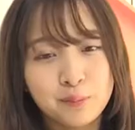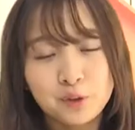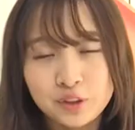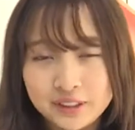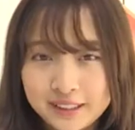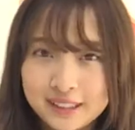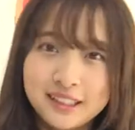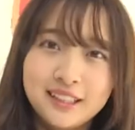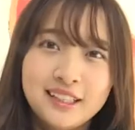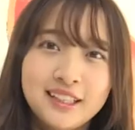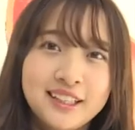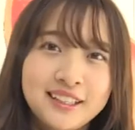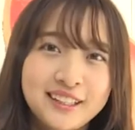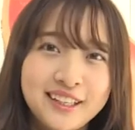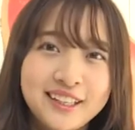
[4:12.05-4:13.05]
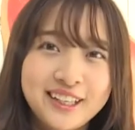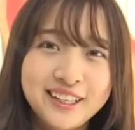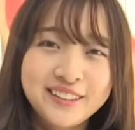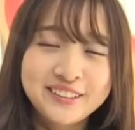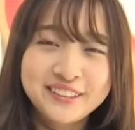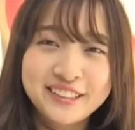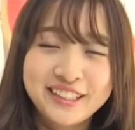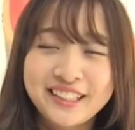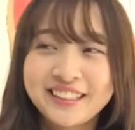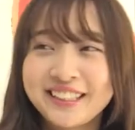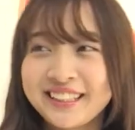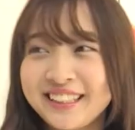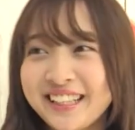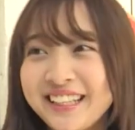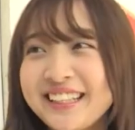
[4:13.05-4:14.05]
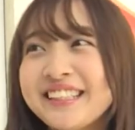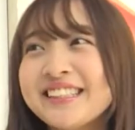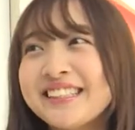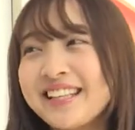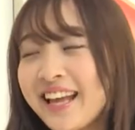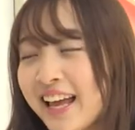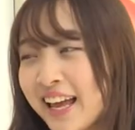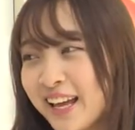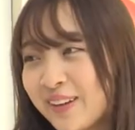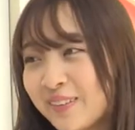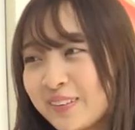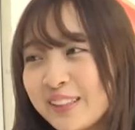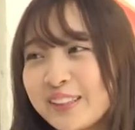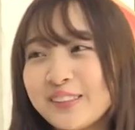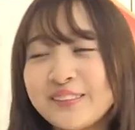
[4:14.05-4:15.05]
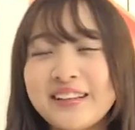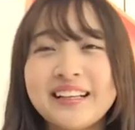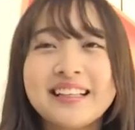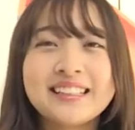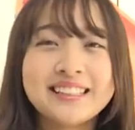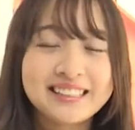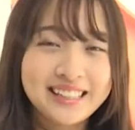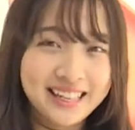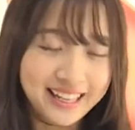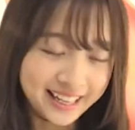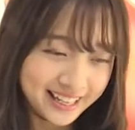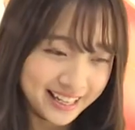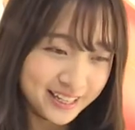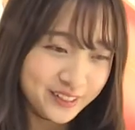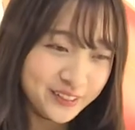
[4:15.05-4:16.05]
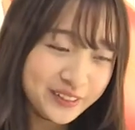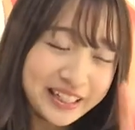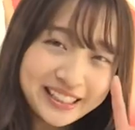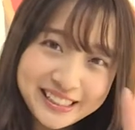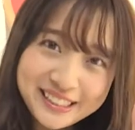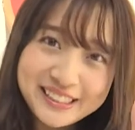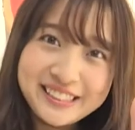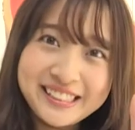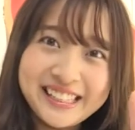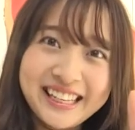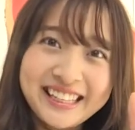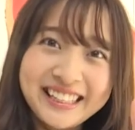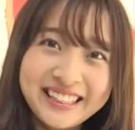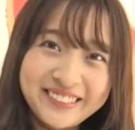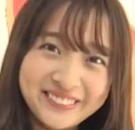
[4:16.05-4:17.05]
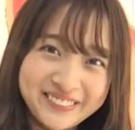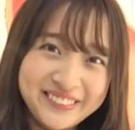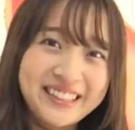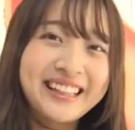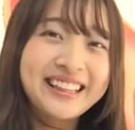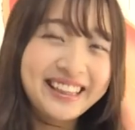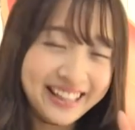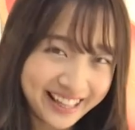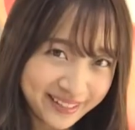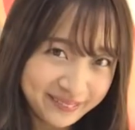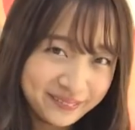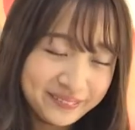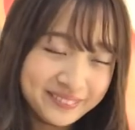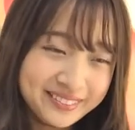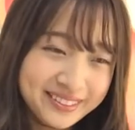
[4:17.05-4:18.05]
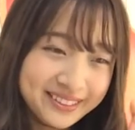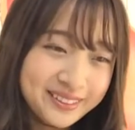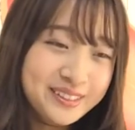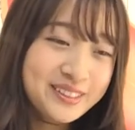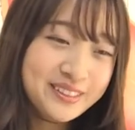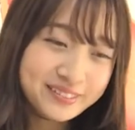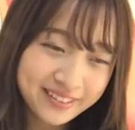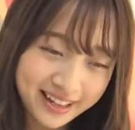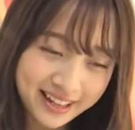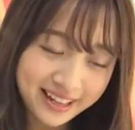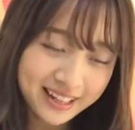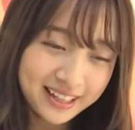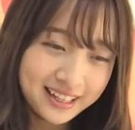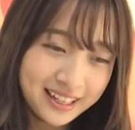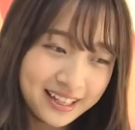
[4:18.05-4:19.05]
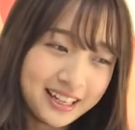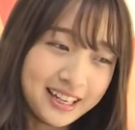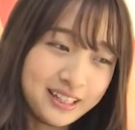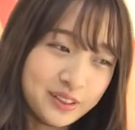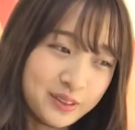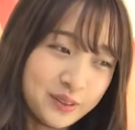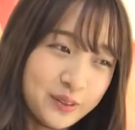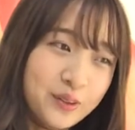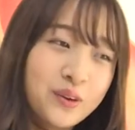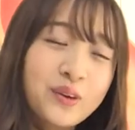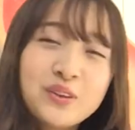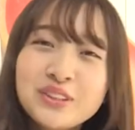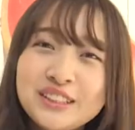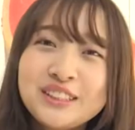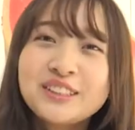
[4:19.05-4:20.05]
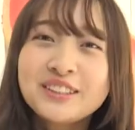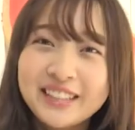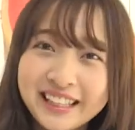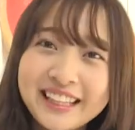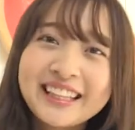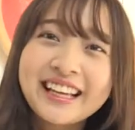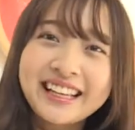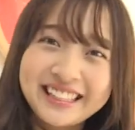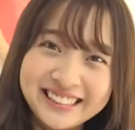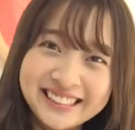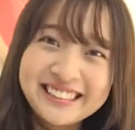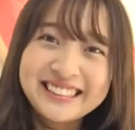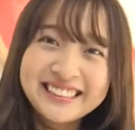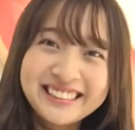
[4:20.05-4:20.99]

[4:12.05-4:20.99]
もし宝くじが当たったらですね私はですね2つやりたいことがあって1つはあのお家を建てたいです